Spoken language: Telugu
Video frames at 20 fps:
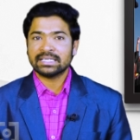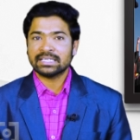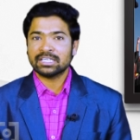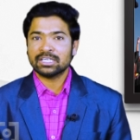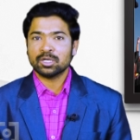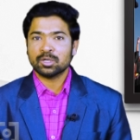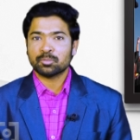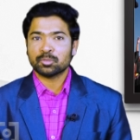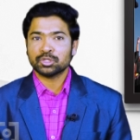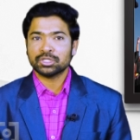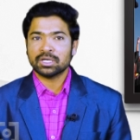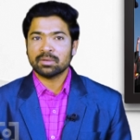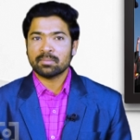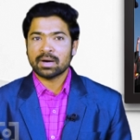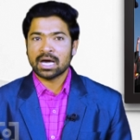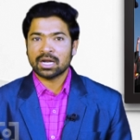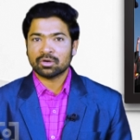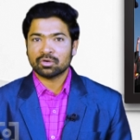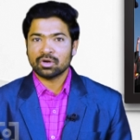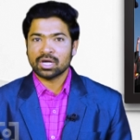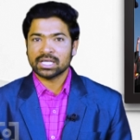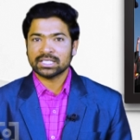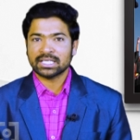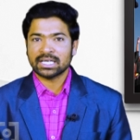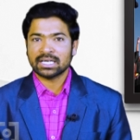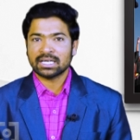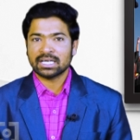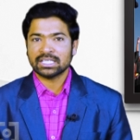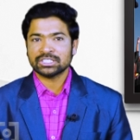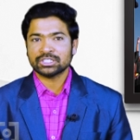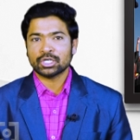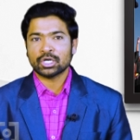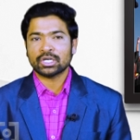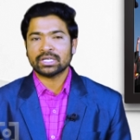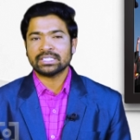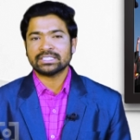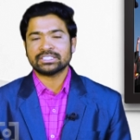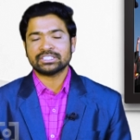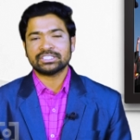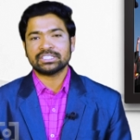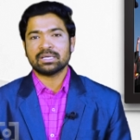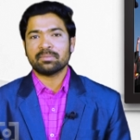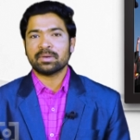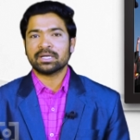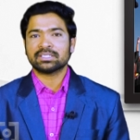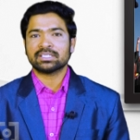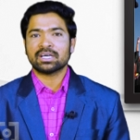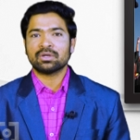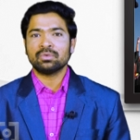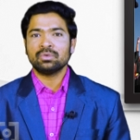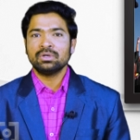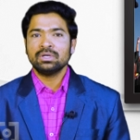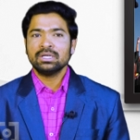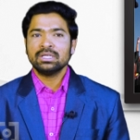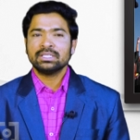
డిగ్రీలో పొందిన మార్కుల ఆధారంగా షార్ట్ లిస్ట్ చేయబడతారు